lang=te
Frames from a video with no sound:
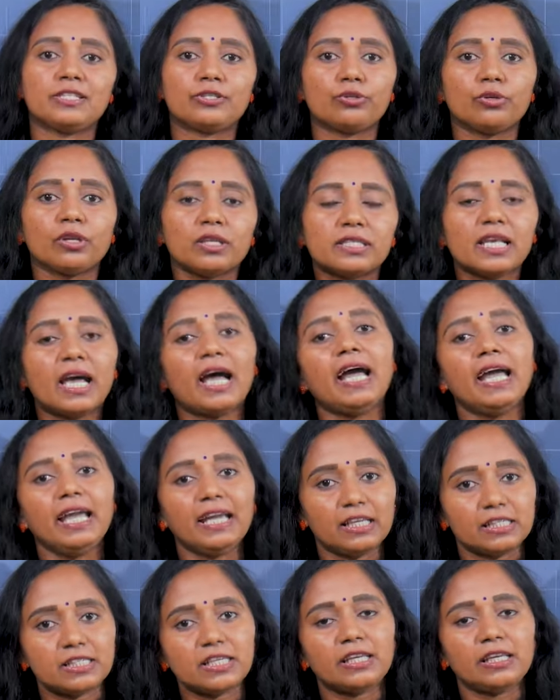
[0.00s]
చేస్తున్న
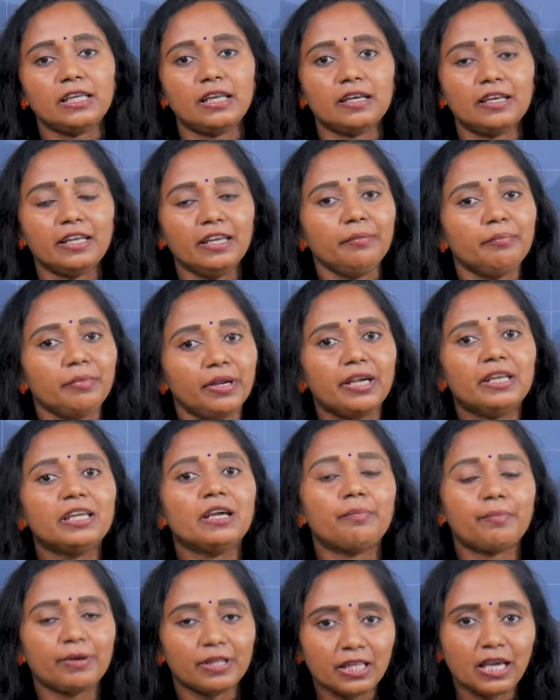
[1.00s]
సహాయక చర్యల్ని
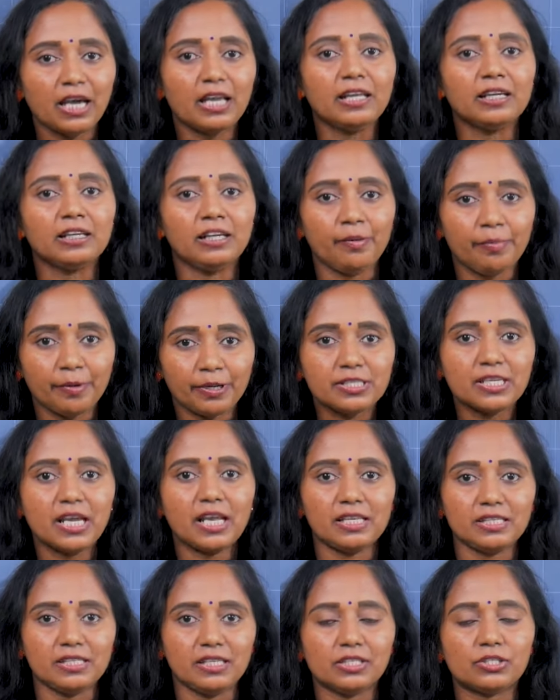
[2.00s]
మీడియా ప్రధానంగా
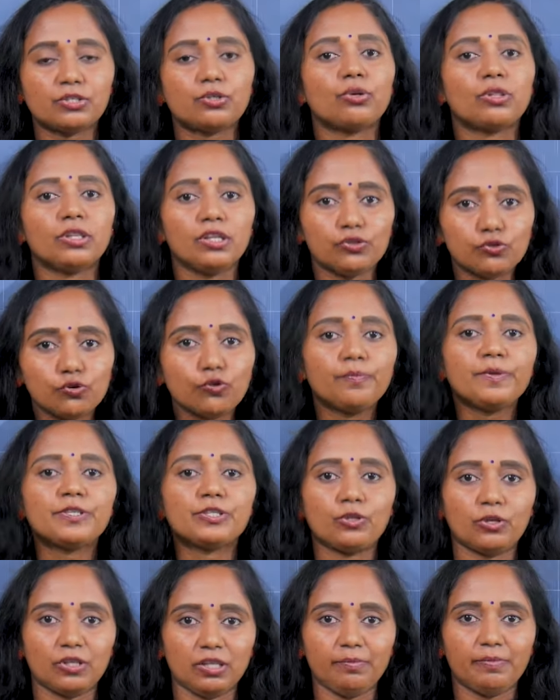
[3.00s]
ప్రచారం చేస్తోంది
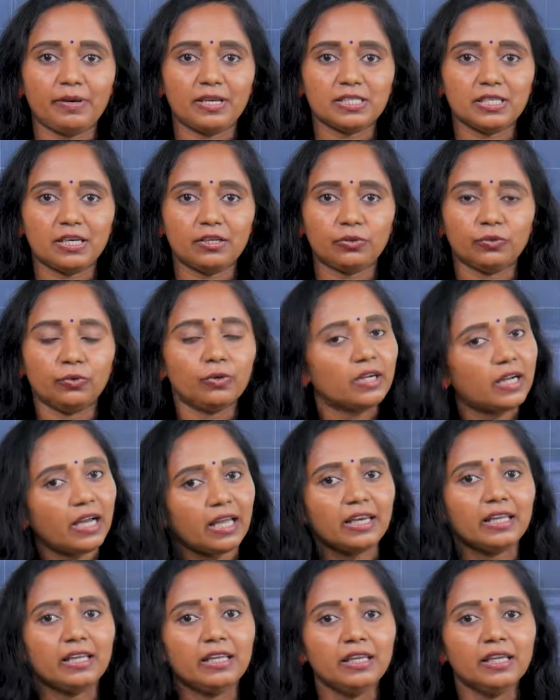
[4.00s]
చూపిస్తోంది ప్రజలకు
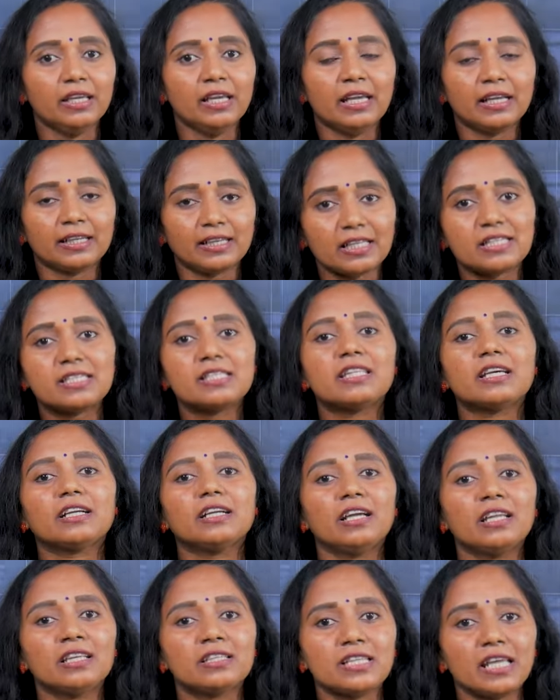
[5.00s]
కానీ
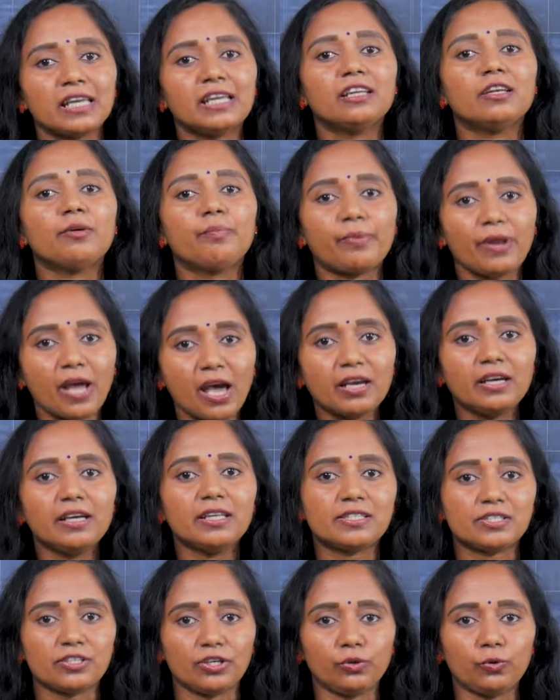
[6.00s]
ఖచ్చితంగా జరిగిన ప్రాణ
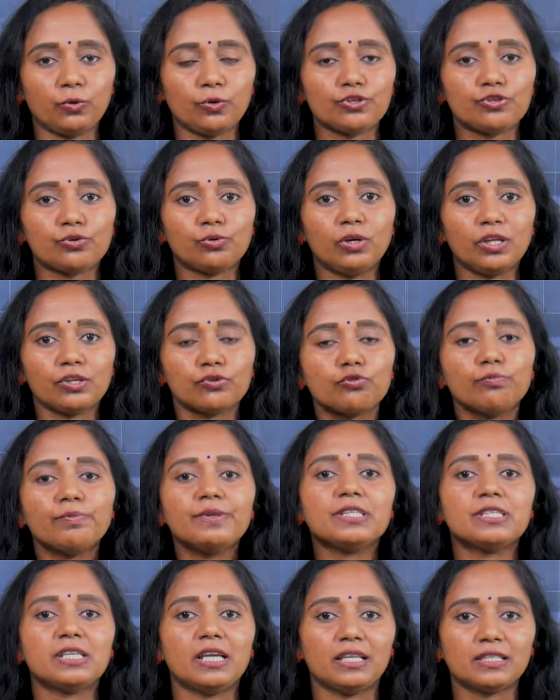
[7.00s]
నష్టం గురించి కూడా
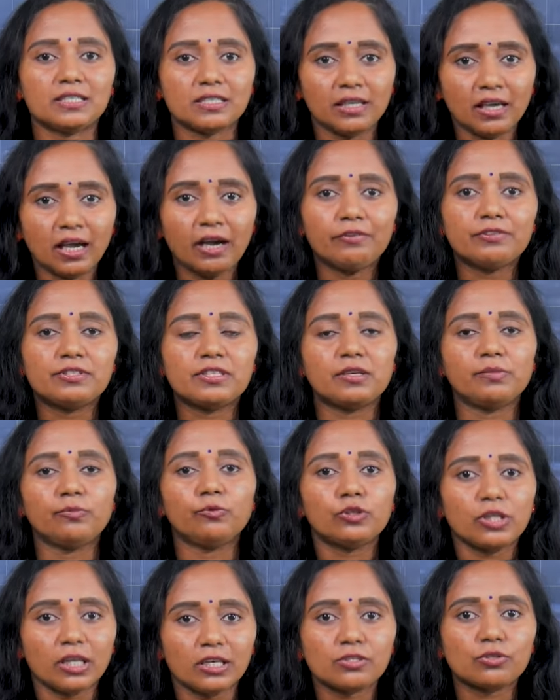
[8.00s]
చూపించాల్సిన
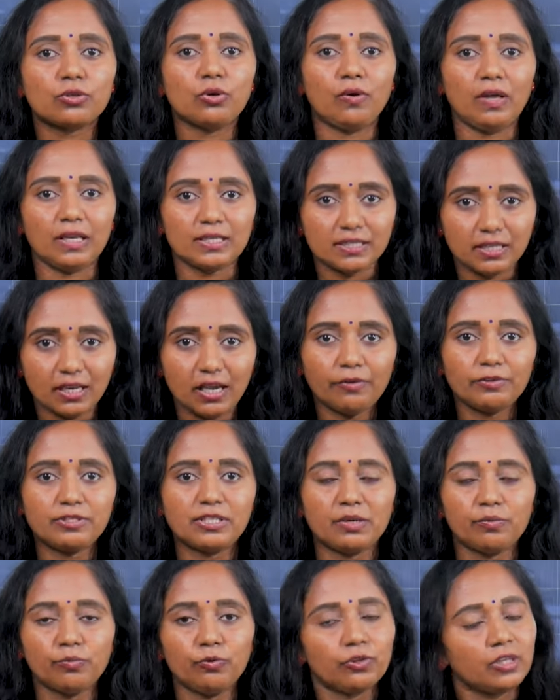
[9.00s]
అవసరము తెలుసుకోవాల్సిన
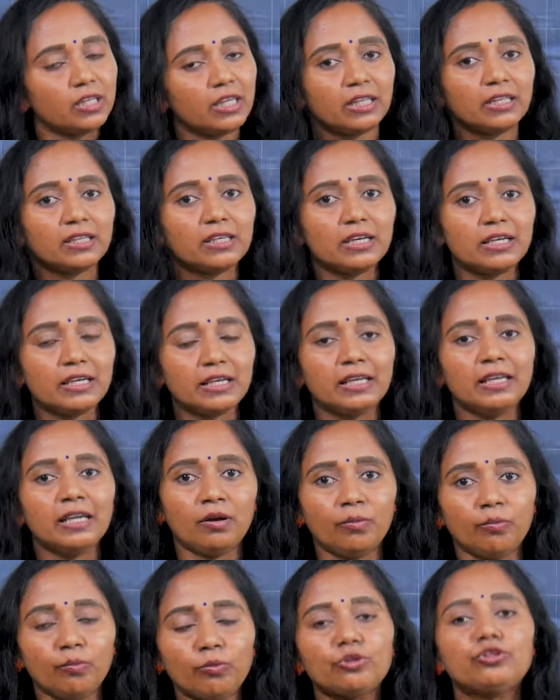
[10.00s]
అవసరము ఉంది ఎందుకంటే
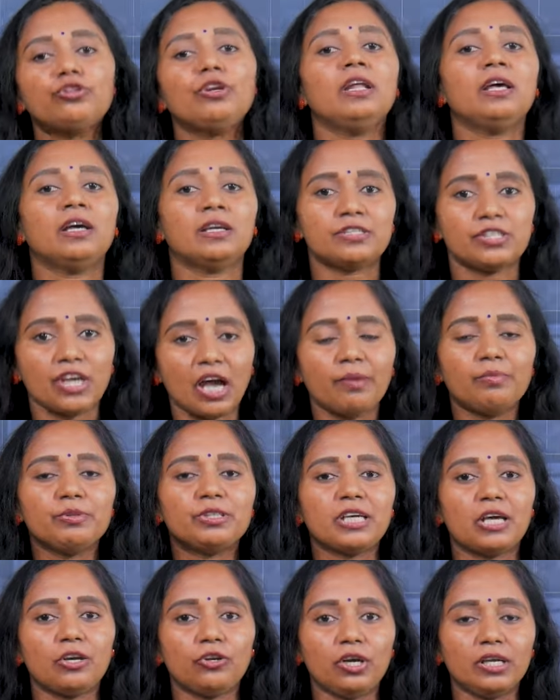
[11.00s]
మృతుల
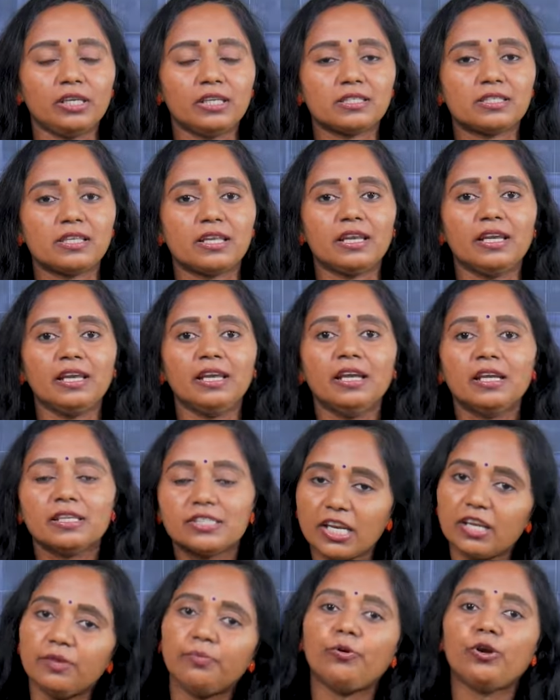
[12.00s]
జాబితాలో అయినా సరే
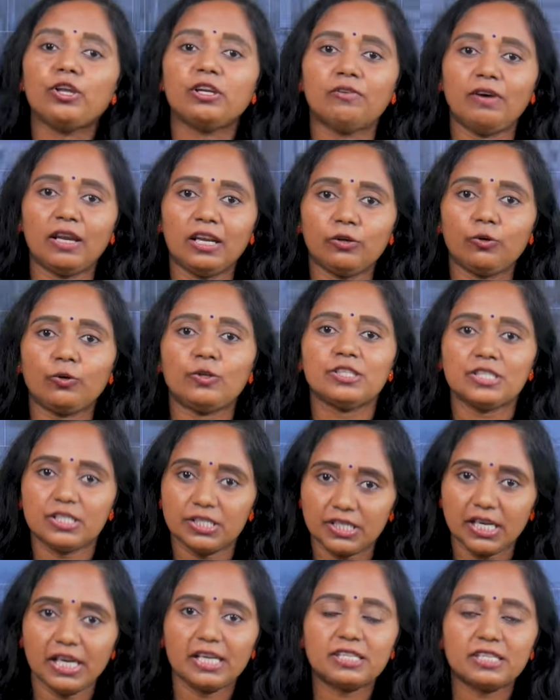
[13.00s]
చనిపోయిన వాళ్ళ గురించి
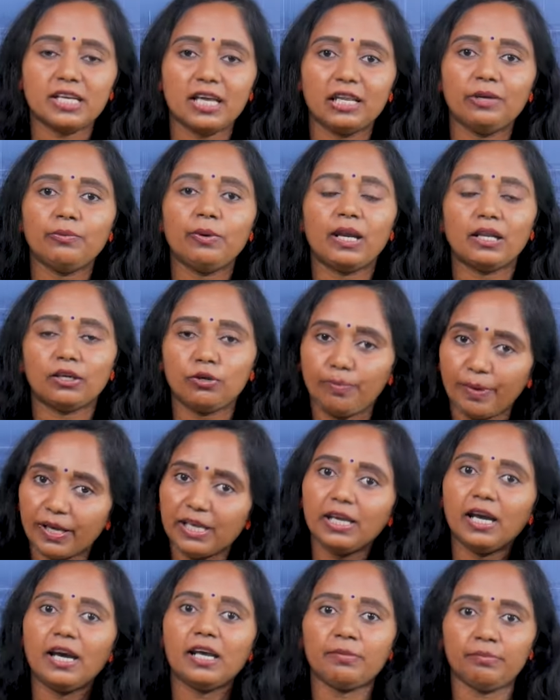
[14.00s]
చేర్చాలి వాళ్ళకు
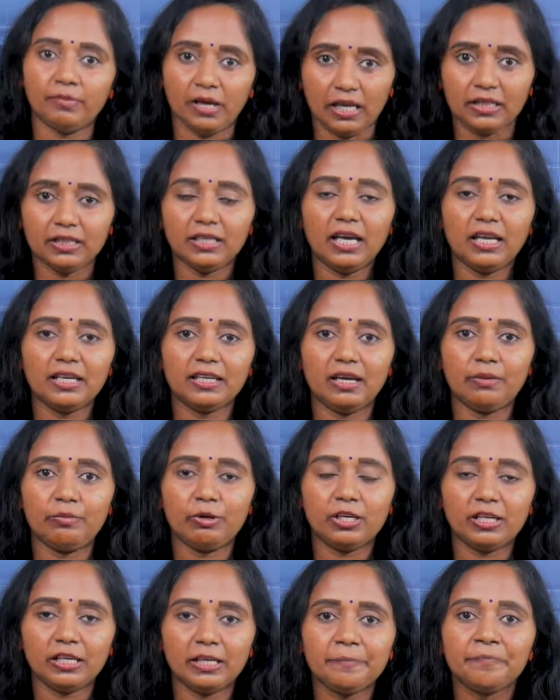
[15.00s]
పరిహారం అందాలి
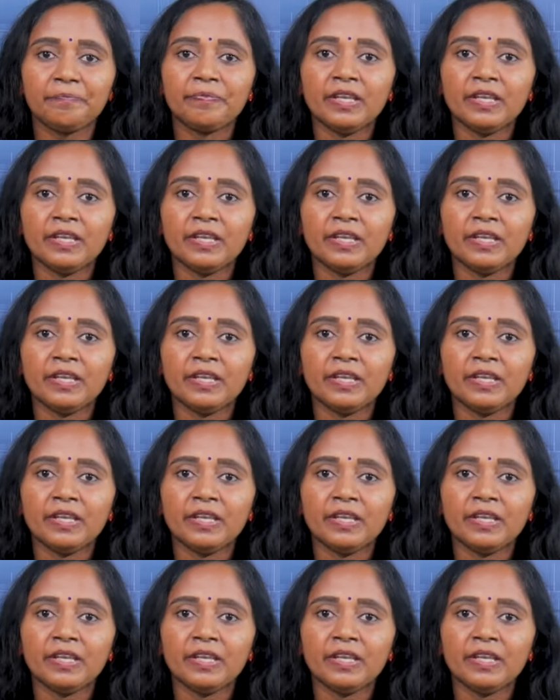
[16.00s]
కాబట్టి